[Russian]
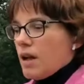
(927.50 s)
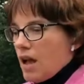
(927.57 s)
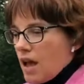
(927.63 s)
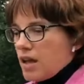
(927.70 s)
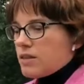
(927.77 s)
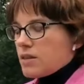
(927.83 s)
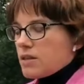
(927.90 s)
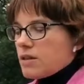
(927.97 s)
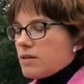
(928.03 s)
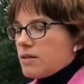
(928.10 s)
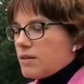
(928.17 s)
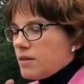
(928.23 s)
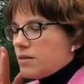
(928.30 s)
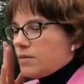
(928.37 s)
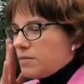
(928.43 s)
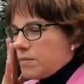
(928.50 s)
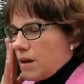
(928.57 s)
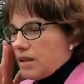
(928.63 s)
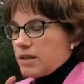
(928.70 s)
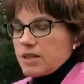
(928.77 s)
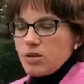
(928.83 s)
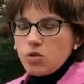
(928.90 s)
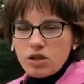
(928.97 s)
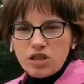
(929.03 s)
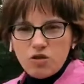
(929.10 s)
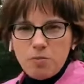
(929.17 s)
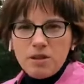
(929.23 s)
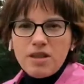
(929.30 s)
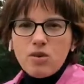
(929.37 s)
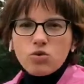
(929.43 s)
это, э, эта ситуация
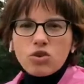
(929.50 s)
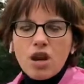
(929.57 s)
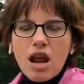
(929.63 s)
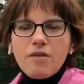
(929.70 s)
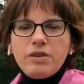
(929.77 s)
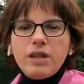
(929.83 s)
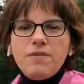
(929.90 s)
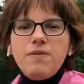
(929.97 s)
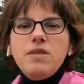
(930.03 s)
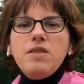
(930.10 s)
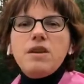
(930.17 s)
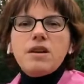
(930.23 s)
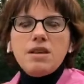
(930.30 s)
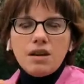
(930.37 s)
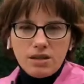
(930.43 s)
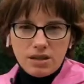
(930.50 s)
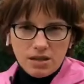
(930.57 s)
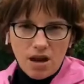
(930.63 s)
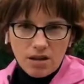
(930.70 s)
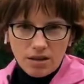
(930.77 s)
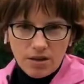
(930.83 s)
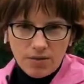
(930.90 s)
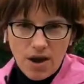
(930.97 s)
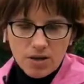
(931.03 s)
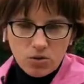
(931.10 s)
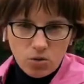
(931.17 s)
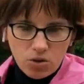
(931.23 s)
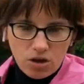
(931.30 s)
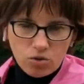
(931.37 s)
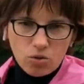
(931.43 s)
вполне устраивала винных негациантов,
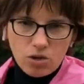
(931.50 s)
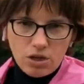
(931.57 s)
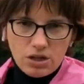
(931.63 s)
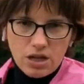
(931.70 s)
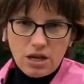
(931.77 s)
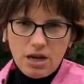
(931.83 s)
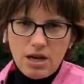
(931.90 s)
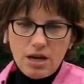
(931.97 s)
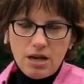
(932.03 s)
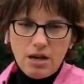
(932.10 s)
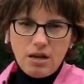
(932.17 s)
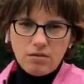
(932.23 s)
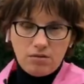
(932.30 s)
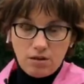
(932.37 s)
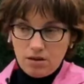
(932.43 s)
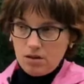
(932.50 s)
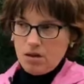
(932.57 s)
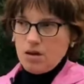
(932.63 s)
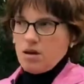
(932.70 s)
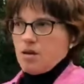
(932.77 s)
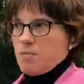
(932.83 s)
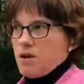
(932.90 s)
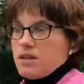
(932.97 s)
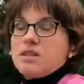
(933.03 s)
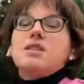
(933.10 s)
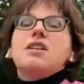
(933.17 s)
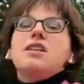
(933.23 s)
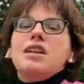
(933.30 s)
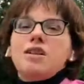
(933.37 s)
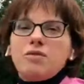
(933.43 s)
которые царили тогда, как бы
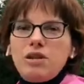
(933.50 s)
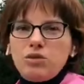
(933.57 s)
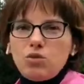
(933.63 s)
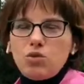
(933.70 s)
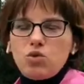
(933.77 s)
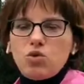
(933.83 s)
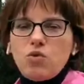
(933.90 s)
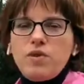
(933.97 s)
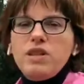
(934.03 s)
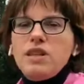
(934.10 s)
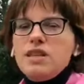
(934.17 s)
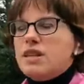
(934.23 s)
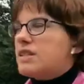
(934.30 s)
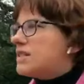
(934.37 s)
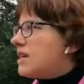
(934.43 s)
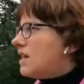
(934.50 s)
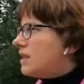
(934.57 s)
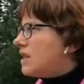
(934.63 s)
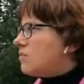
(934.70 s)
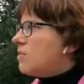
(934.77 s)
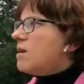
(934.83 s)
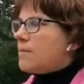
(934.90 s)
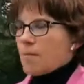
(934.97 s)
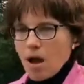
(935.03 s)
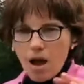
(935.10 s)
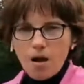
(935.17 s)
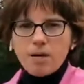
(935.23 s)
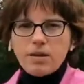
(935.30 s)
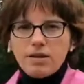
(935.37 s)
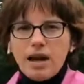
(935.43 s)
контролировали тут все. Винные негацианты, мы
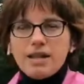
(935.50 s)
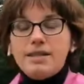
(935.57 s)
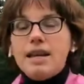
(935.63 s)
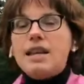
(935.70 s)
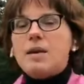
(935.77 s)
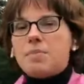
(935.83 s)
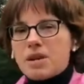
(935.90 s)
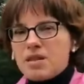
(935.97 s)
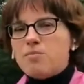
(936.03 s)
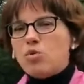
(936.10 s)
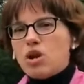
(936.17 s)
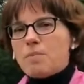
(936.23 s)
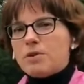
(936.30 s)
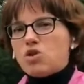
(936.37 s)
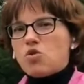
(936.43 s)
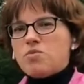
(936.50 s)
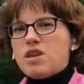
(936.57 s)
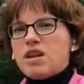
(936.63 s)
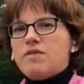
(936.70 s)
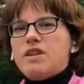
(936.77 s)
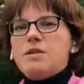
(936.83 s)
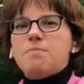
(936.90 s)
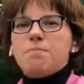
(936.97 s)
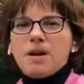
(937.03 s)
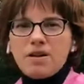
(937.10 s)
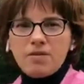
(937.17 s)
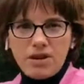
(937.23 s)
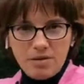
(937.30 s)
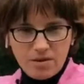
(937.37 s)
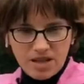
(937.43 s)
э, отдельно про них более подробнее говорим,
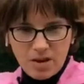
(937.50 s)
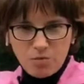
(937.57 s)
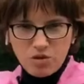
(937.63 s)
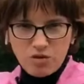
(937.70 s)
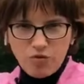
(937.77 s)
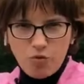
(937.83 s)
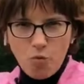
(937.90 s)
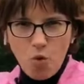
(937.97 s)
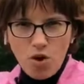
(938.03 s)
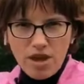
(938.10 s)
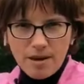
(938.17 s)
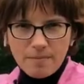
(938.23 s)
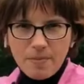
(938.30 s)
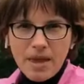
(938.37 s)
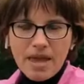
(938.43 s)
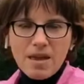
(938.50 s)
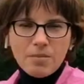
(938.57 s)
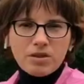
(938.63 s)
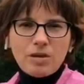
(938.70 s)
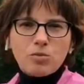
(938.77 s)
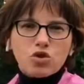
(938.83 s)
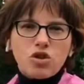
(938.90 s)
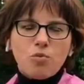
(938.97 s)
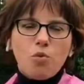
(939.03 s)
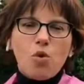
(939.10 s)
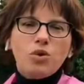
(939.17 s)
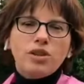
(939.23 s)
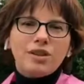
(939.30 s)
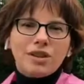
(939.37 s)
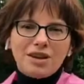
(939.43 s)
поговорим, когда мы будем в Боне, потому что
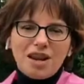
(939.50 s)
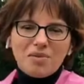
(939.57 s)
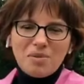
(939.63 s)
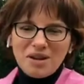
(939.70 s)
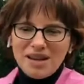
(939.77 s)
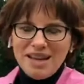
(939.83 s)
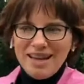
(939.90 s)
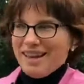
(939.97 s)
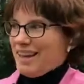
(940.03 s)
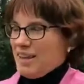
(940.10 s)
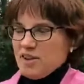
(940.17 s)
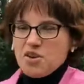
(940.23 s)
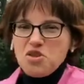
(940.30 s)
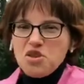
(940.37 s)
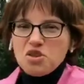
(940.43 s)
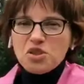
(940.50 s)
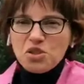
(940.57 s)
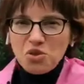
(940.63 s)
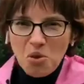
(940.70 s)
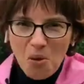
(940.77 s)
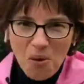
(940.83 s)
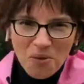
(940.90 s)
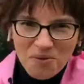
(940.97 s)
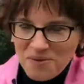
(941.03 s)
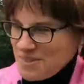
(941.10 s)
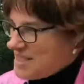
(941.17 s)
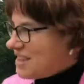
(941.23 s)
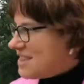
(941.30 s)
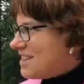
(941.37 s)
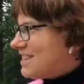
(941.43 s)
Бон это как бы их гнездо
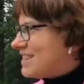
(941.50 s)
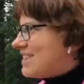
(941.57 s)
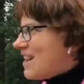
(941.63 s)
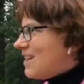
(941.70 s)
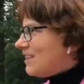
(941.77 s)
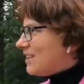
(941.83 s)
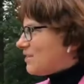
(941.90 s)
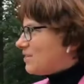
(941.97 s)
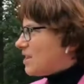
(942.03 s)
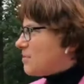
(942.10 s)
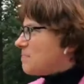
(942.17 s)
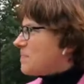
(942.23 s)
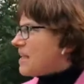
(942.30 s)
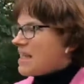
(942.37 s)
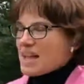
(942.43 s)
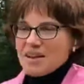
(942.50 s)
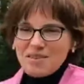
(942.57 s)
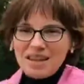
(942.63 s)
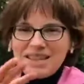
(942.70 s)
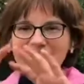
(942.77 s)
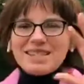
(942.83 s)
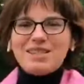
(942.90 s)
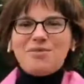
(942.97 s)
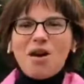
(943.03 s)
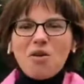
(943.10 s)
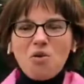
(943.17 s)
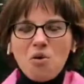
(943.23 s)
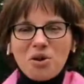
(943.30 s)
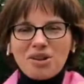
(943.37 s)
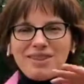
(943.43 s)
винных негациантов, там говорят, есть два
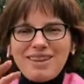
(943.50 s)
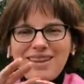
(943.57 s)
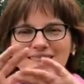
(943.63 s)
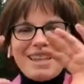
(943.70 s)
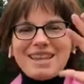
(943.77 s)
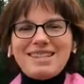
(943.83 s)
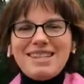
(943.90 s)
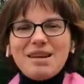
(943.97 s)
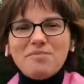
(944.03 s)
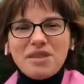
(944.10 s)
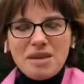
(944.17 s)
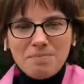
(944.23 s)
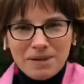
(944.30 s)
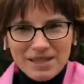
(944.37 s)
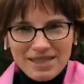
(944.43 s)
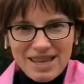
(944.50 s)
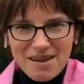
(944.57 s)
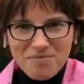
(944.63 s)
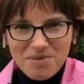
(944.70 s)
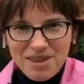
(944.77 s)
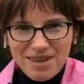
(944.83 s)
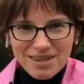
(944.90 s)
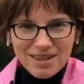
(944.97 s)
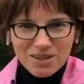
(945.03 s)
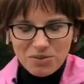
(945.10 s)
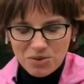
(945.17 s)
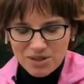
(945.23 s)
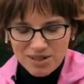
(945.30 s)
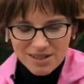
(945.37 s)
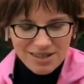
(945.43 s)
города, наземный и подземный,
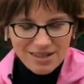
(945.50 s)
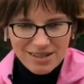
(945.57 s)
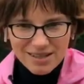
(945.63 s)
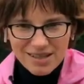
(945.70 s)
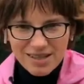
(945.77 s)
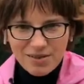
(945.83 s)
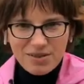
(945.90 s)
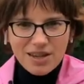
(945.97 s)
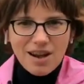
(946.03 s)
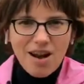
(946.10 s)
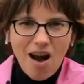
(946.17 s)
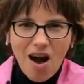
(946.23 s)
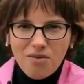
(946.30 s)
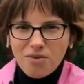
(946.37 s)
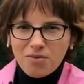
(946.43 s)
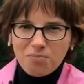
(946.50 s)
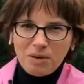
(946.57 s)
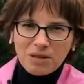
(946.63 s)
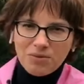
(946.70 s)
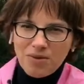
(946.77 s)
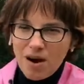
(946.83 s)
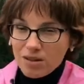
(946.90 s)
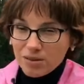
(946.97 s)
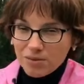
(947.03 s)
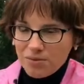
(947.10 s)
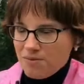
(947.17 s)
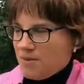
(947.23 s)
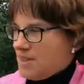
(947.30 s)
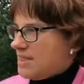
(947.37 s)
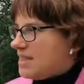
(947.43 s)
которых состоит из этих всех кавов, подвалов
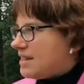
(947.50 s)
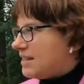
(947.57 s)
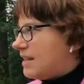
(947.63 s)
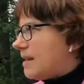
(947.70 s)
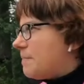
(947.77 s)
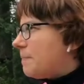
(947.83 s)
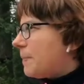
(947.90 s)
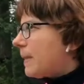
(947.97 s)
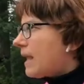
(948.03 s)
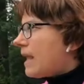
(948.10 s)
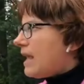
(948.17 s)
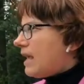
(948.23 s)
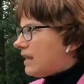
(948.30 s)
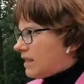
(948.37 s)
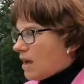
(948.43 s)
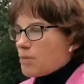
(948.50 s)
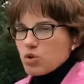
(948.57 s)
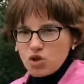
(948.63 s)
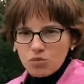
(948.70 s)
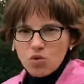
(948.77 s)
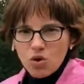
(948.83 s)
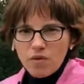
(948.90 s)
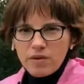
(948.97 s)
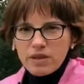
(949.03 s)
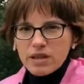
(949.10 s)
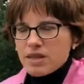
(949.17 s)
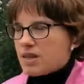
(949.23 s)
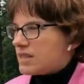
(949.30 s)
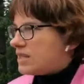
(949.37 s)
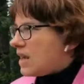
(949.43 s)
винных, да. Там очень много
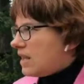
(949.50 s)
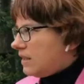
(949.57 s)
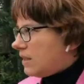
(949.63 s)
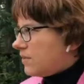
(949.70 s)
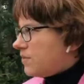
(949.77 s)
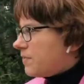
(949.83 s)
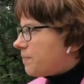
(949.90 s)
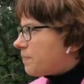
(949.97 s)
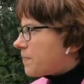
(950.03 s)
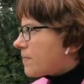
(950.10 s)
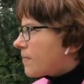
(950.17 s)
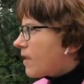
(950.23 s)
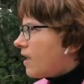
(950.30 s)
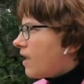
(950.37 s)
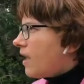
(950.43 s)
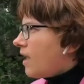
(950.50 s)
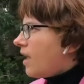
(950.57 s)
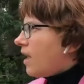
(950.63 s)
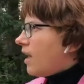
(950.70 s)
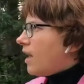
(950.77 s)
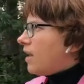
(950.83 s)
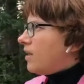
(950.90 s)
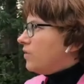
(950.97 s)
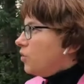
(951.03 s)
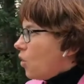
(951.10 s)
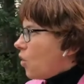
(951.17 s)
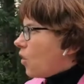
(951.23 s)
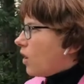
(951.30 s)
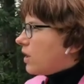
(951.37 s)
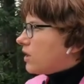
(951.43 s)
винных негациантов.
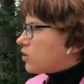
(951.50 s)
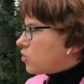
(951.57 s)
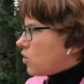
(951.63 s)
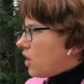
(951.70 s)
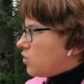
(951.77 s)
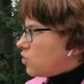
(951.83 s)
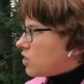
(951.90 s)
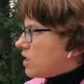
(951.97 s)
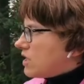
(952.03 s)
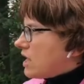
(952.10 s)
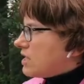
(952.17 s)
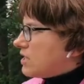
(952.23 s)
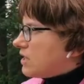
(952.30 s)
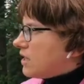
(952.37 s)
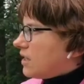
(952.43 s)
Но, э, что я хочу сказать,